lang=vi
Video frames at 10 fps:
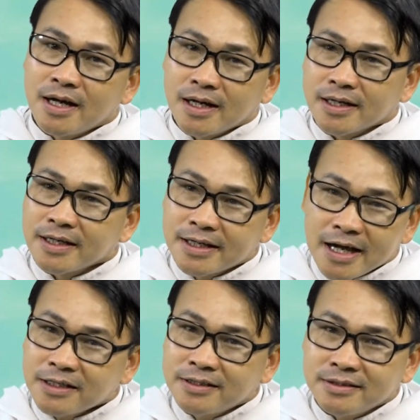ờ, cái
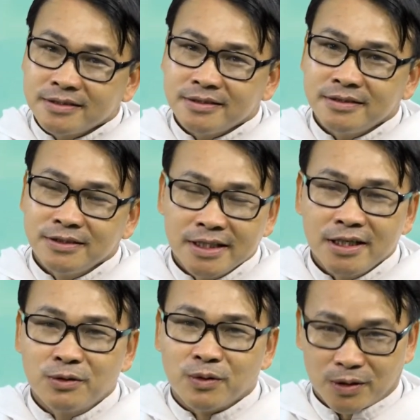cách
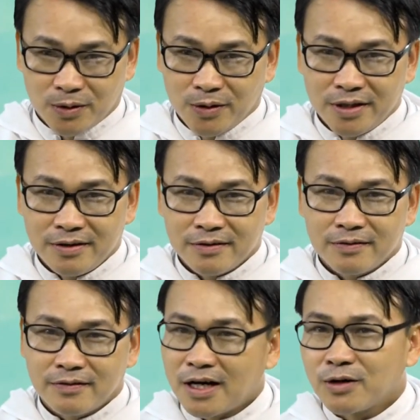nghĩ của tôi
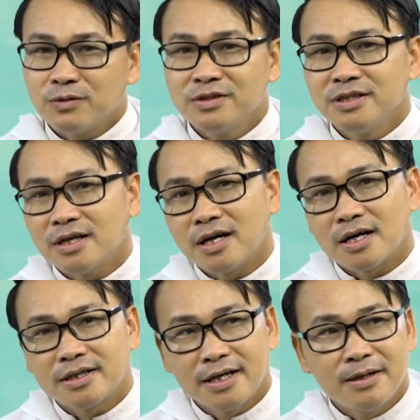và cũng
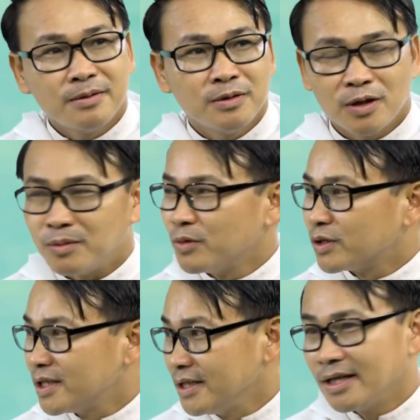dựa trên ờ,
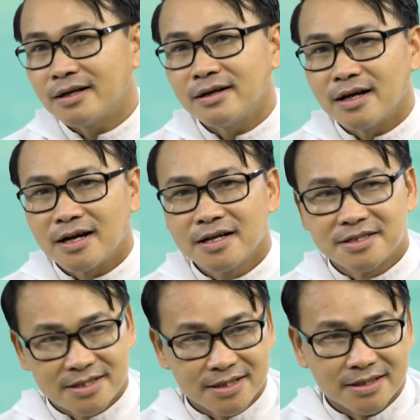một tí gọi là
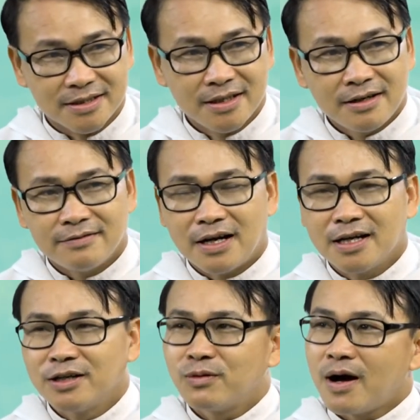lịch sử và
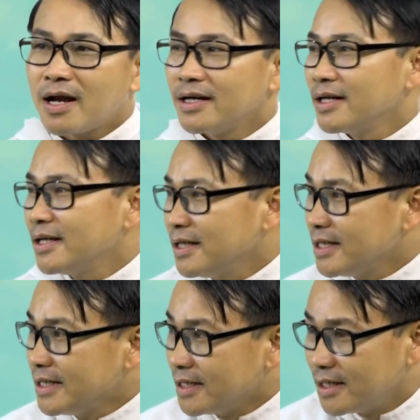liên quan đến
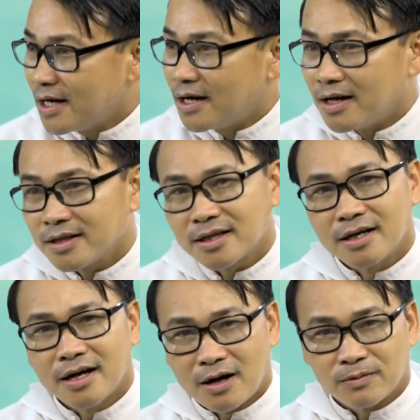ý nghĩa
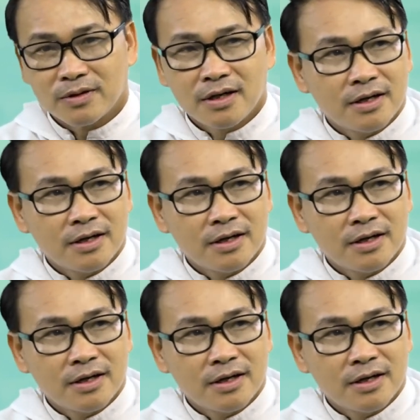thần học